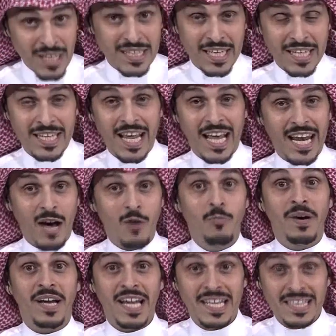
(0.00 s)
الهلال او
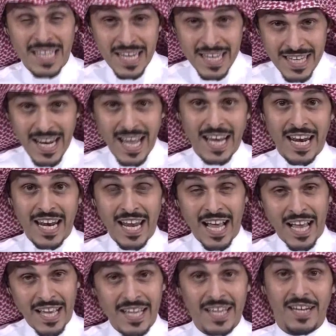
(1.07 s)
مباريات الهلال
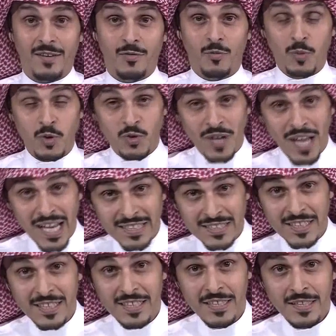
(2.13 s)
الاخيره في
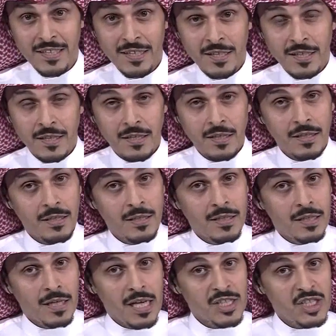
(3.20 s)
بطولاته
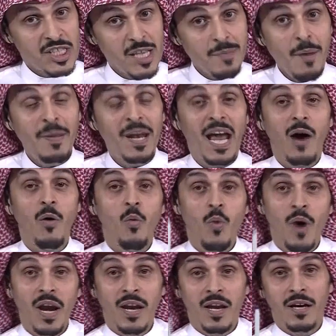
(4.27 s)
السبب
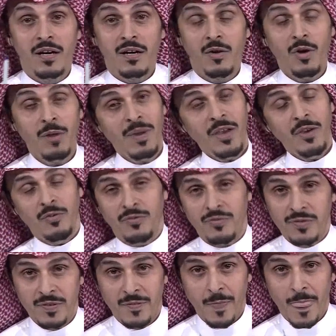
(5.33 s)
الاول هو المعيوف
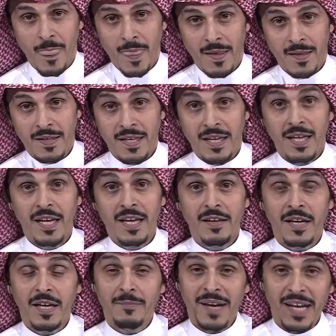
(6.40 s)

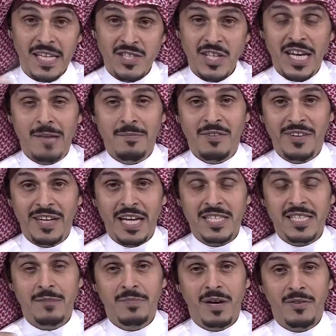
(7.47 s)
اللي المركز الاعلامي الفيديو
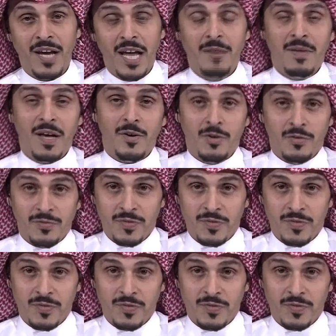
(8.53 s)
سماه راعي المعروف